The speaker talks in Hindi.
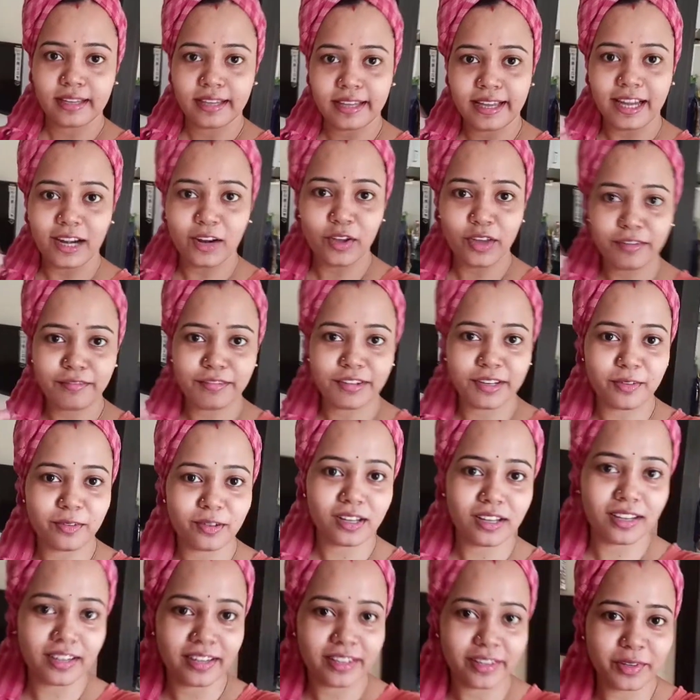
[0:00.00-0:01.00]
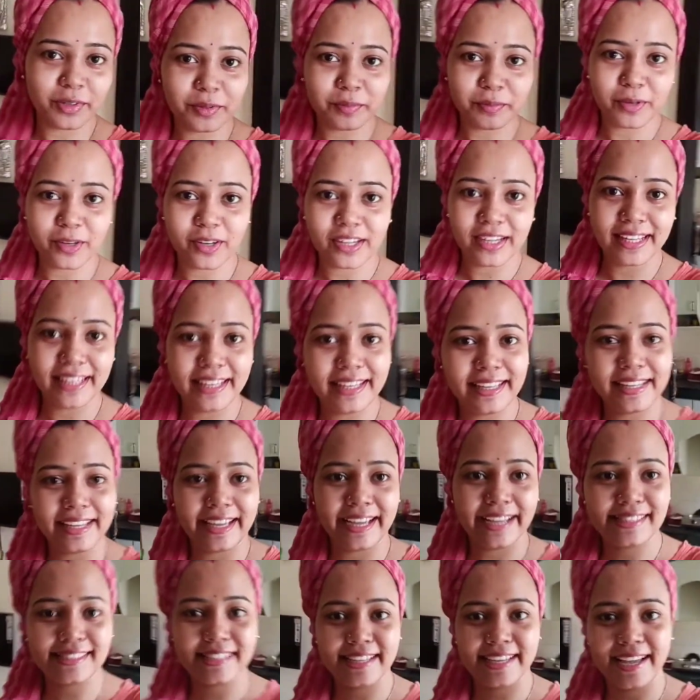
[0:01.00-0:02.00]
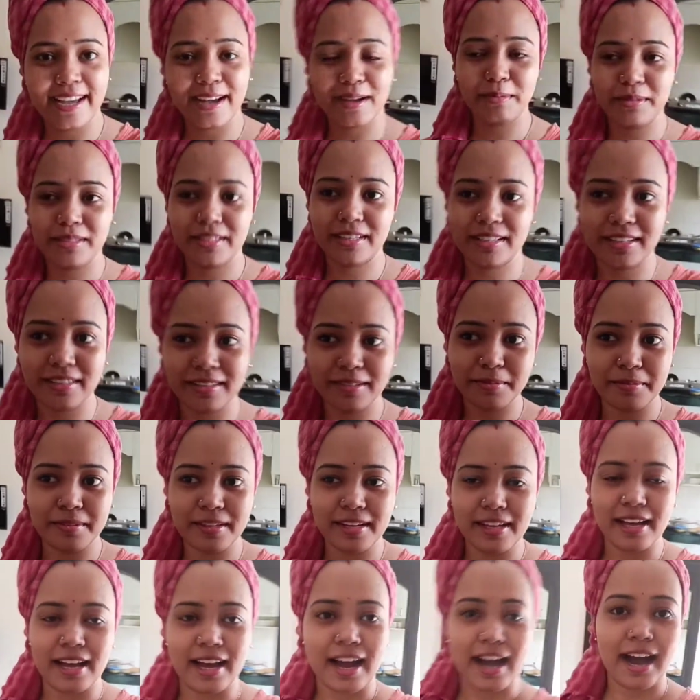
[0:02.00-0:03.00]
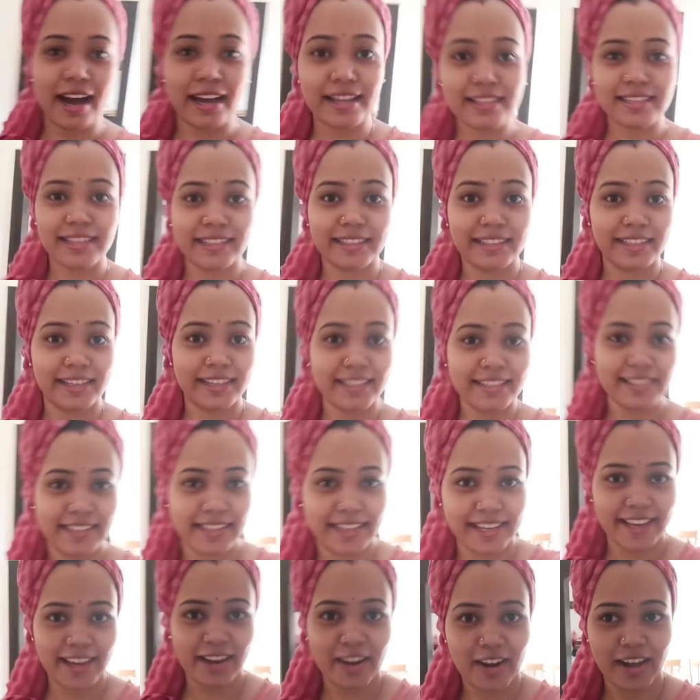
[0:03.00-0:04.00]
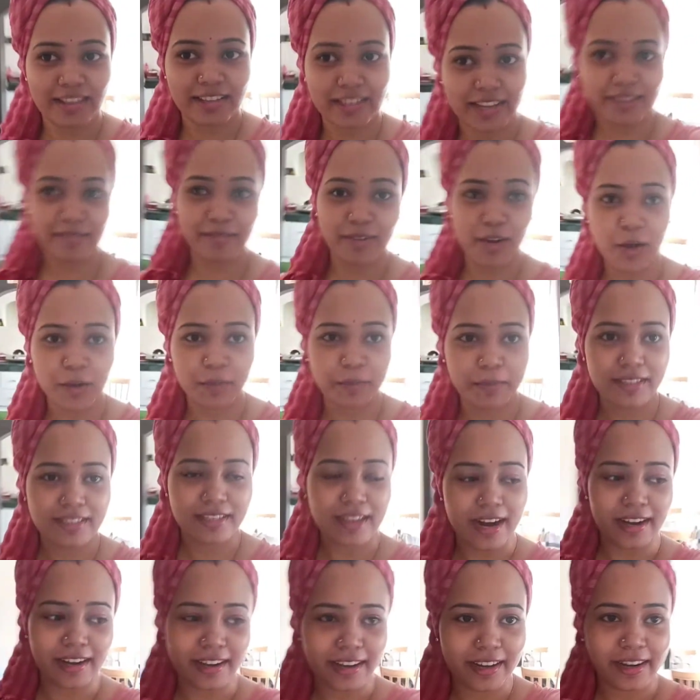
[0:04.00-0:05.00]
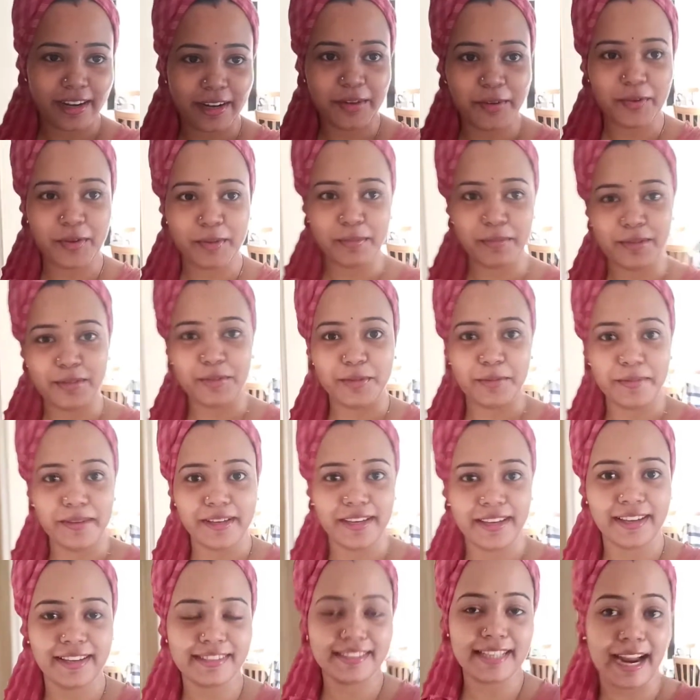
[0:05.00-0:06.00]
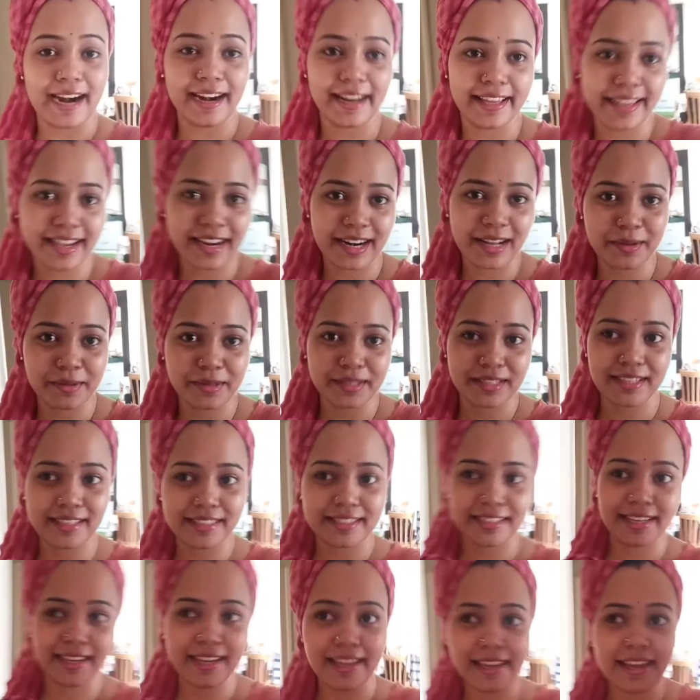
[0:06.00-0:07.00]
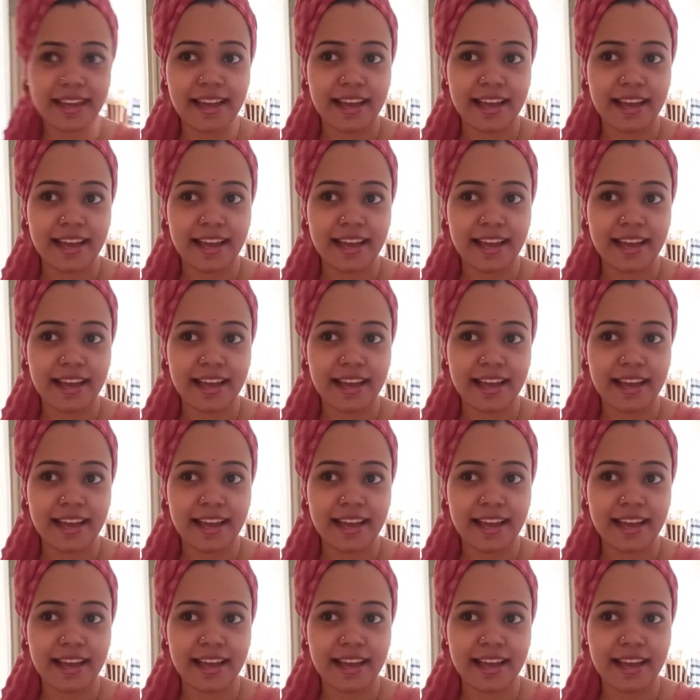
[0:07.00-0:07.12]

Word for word: हेलो एवरीवन गुड मॉर्निंग कैसे आप सब आज है थर्सडे और आज का ब्लॉग मैं स्टार्ट कर रही हूँ अभी सुबह साढ़े ग्यारह बजे से